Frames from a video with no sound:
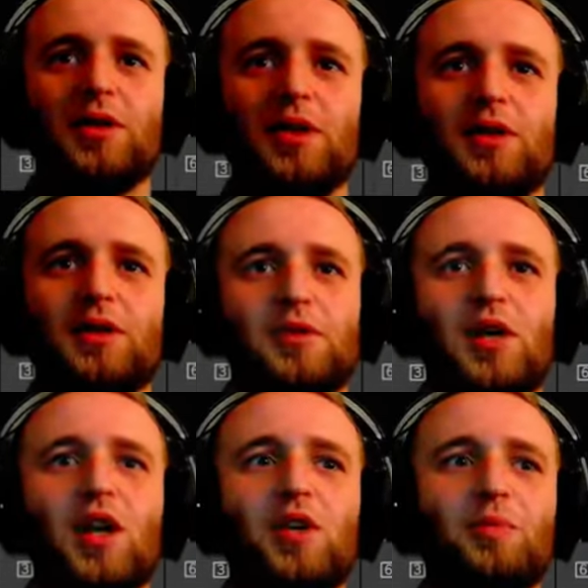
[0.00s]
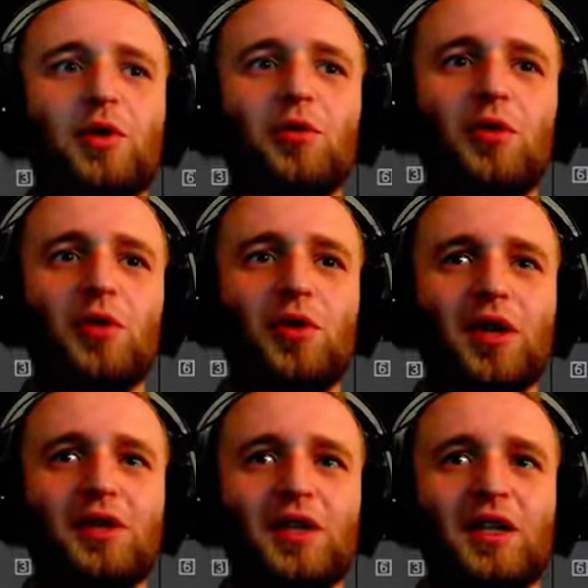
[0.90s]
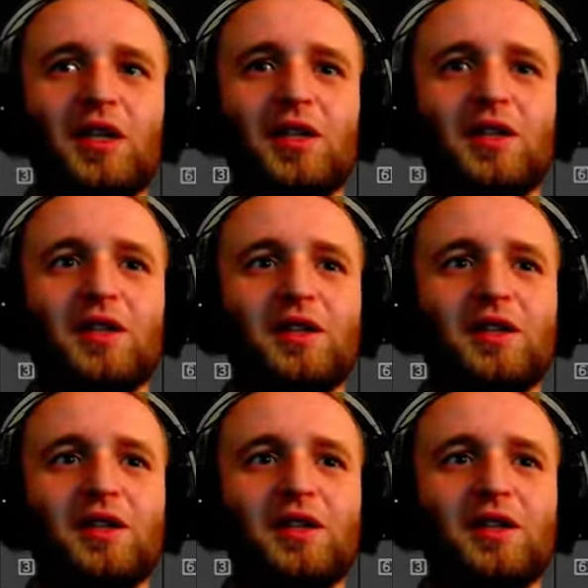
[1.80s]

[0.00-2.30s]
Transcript: tutaj? Jak piłuje ty!